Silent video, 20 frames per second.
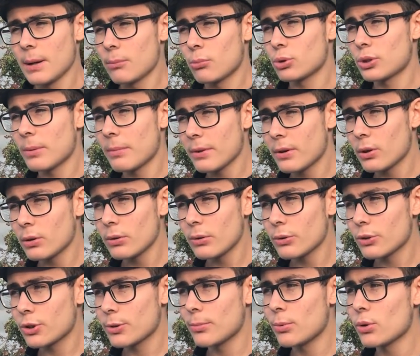Bu demek
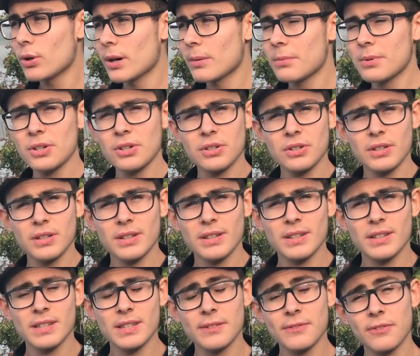oluyor ki bu, bu kamış
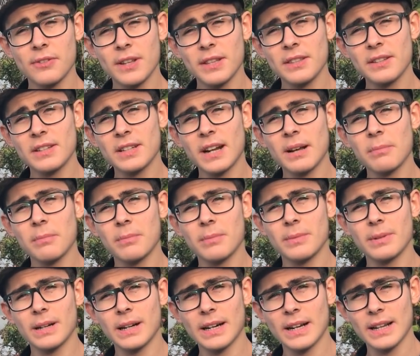0.7 gram, gram
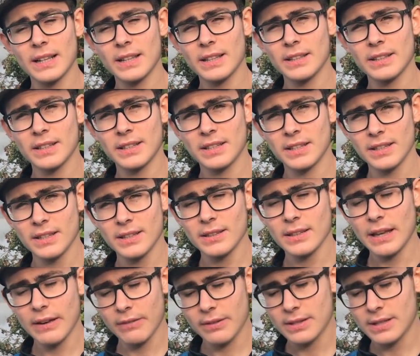aralığındaki atarlı.
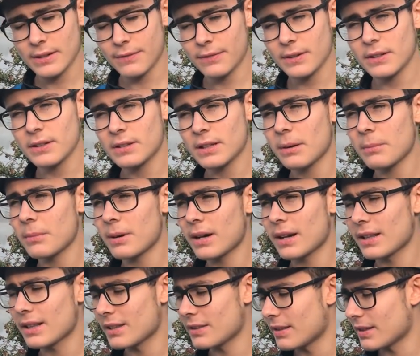evet 0.7 gram
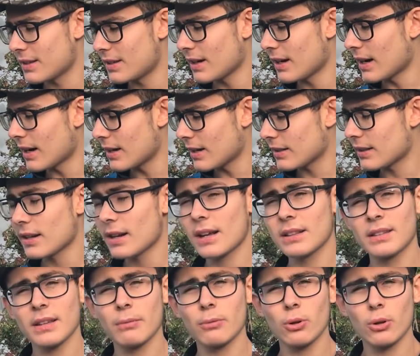aralığındaki ağırlıkları
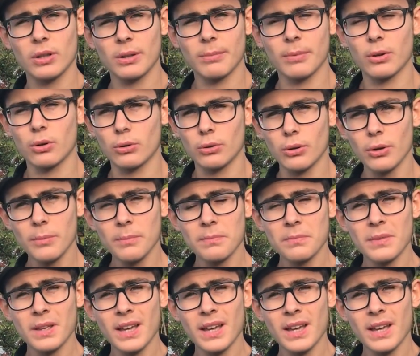atabiliyor demek oluyor.